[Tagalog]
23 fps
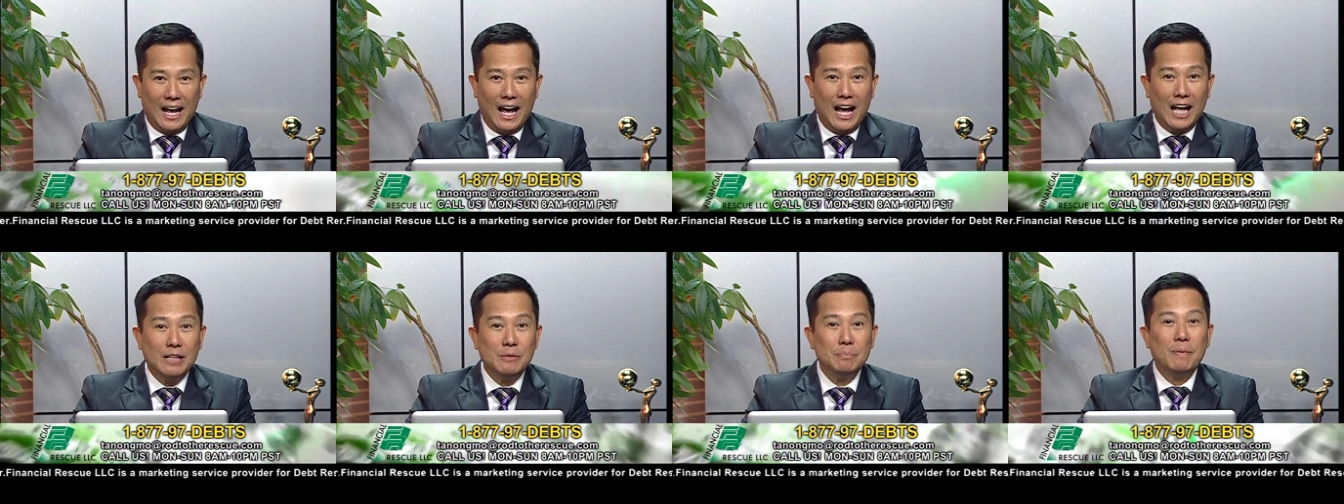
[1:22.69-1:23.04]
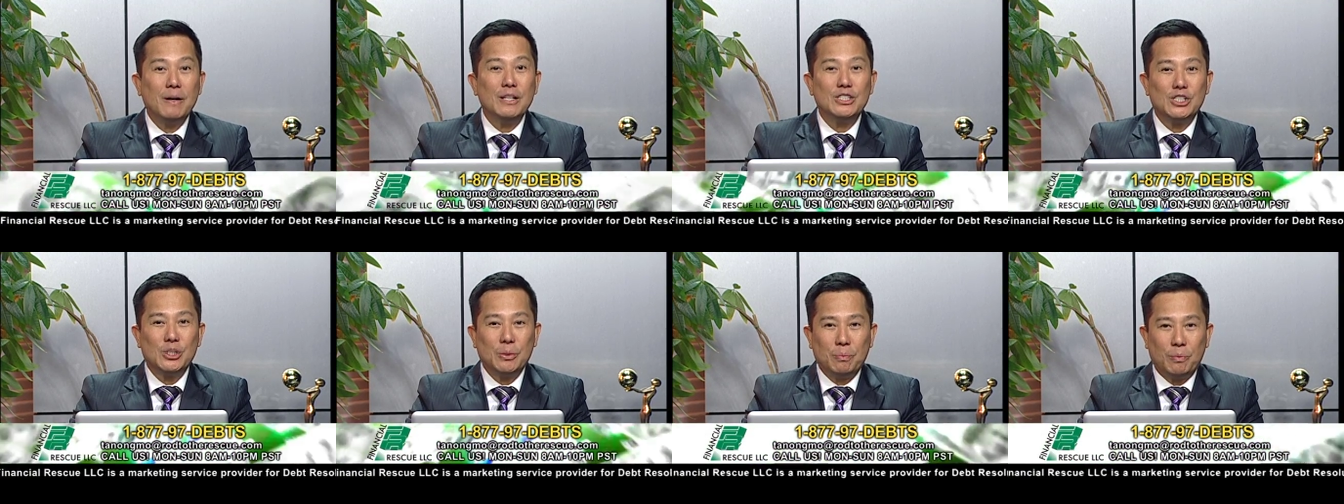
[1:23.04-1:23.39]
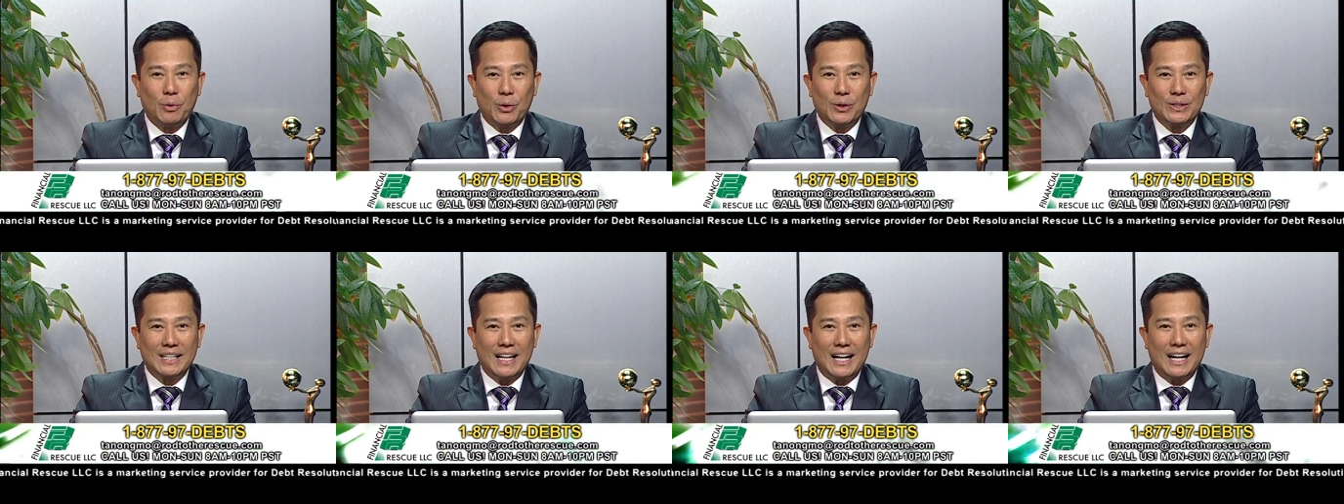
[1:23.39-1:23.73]
at
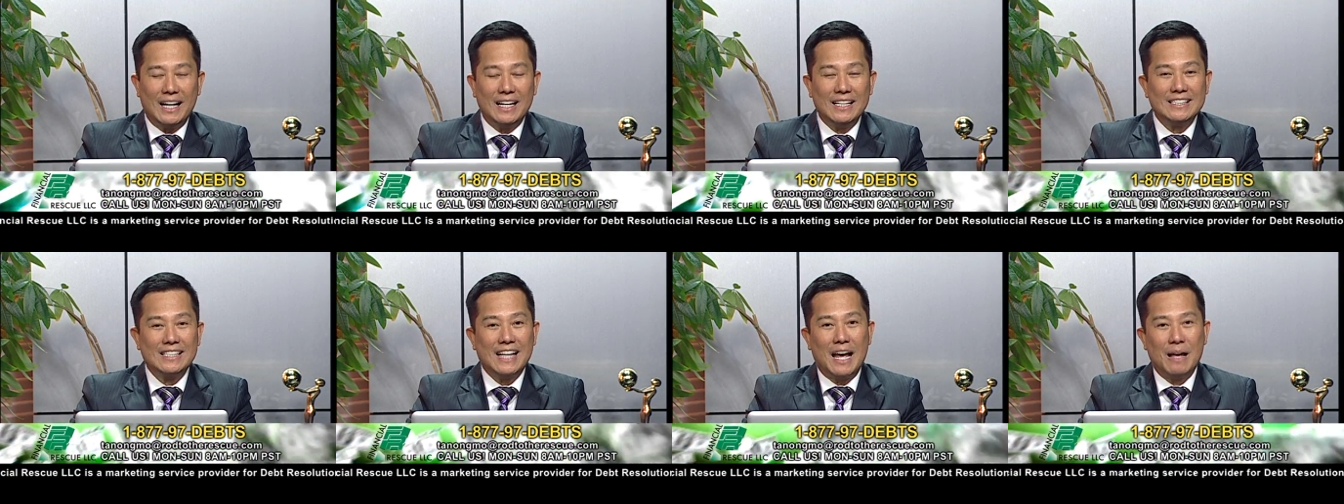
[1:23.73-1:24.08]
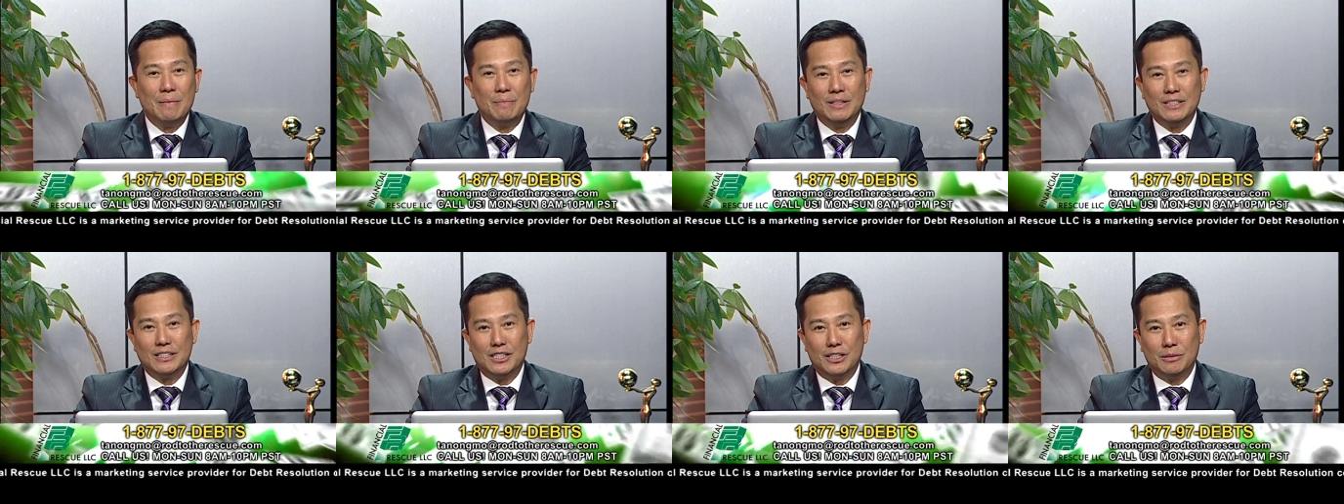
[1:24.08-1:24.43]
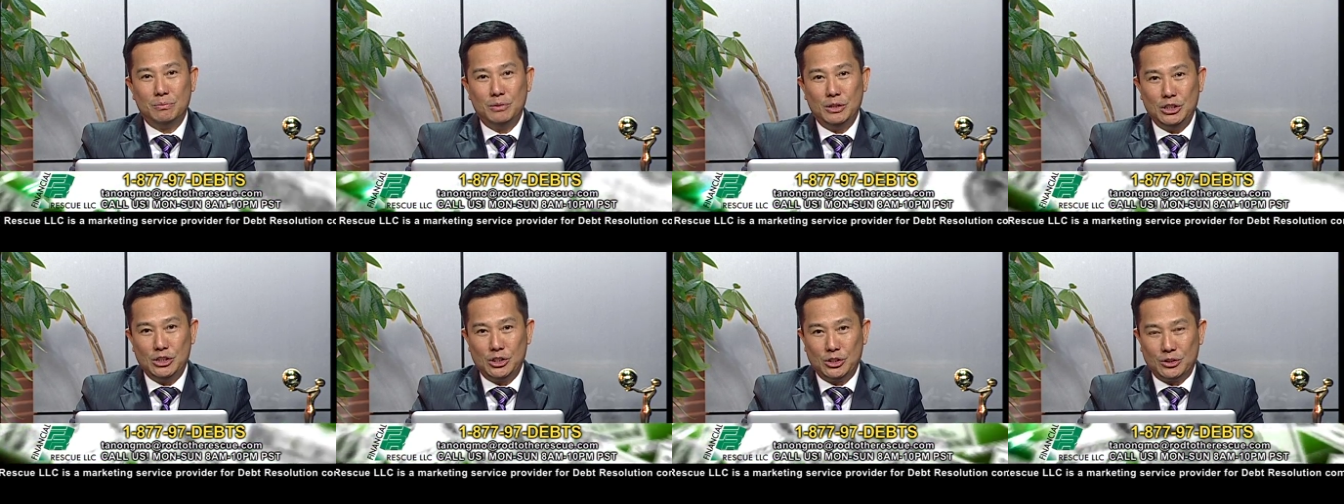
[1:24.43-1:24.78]
pagsuporta sa aming
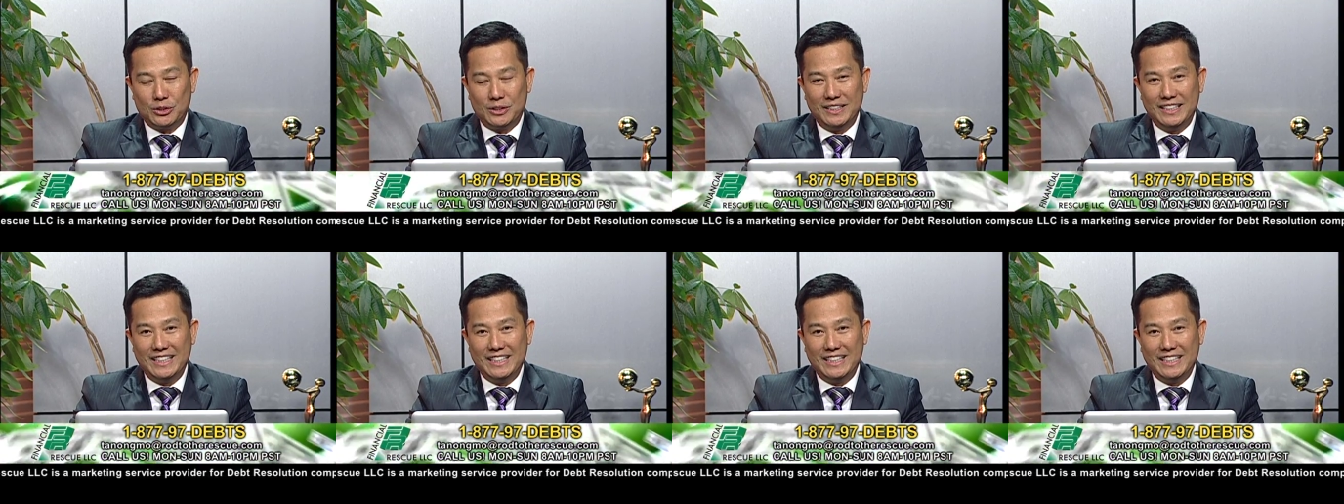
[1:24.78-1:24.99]
serbisyo.